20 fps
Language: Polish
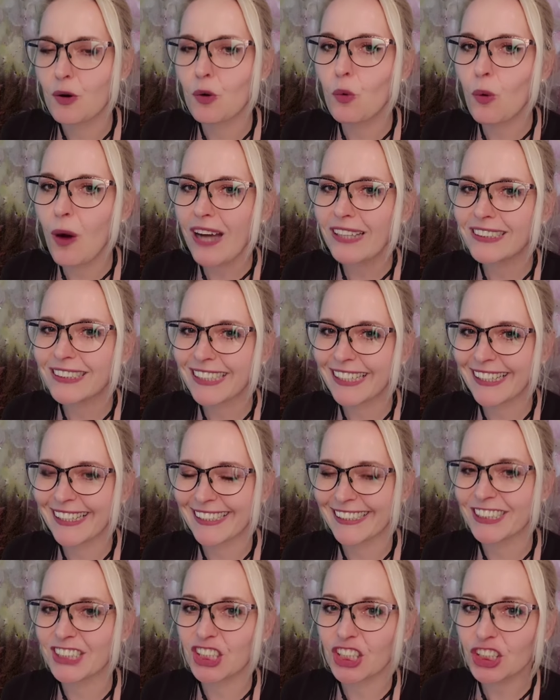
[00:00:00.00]
łatkę
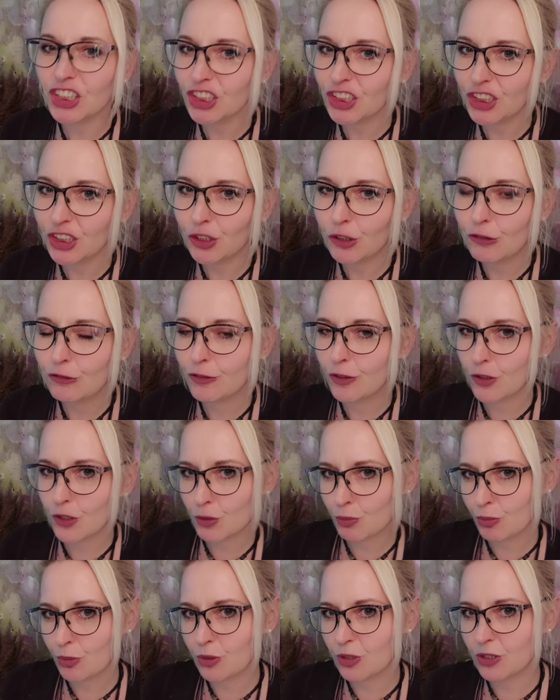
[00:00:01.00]
grzeszników,
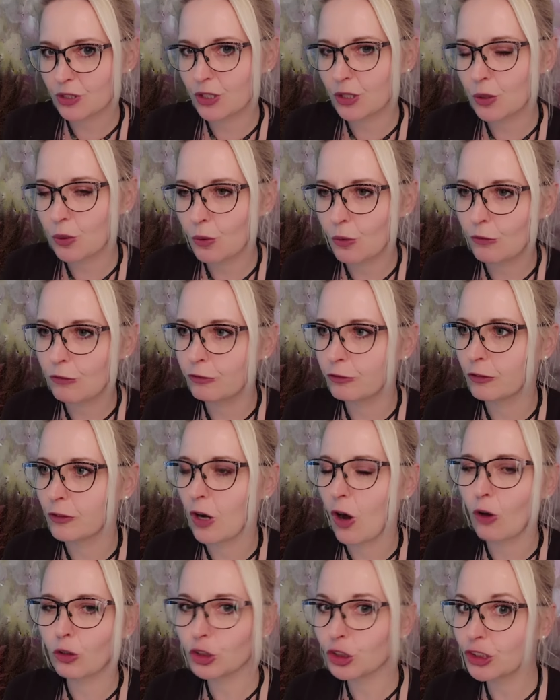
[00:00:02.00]
rozpustników,
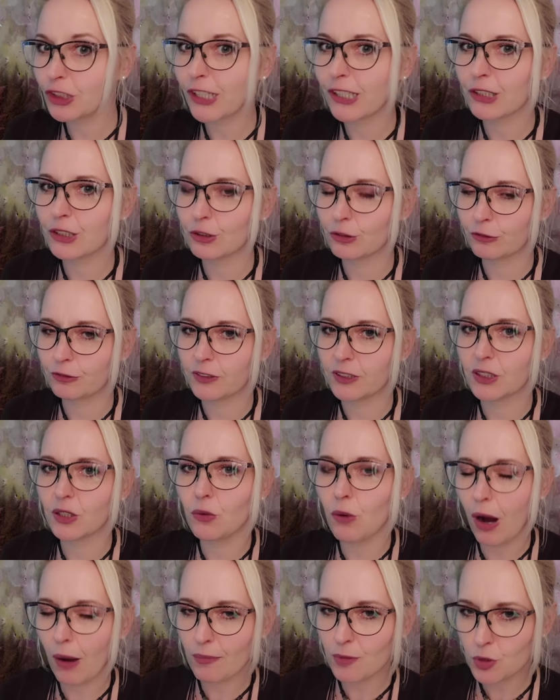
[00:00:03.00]
oszczerców i
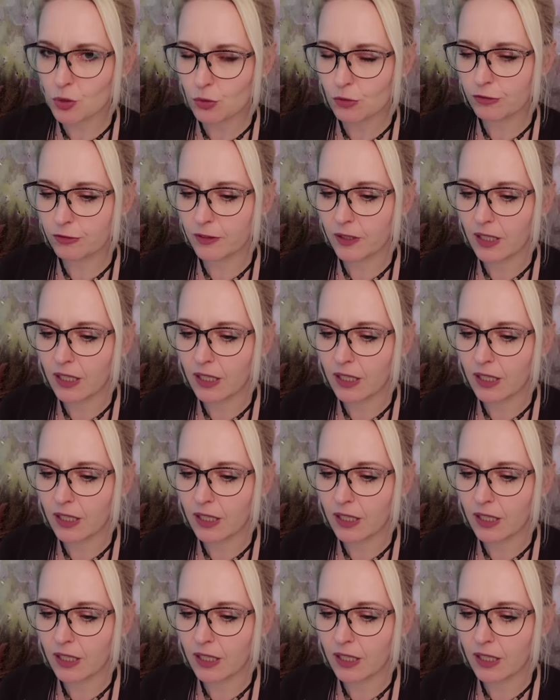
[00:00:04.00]
kłamców.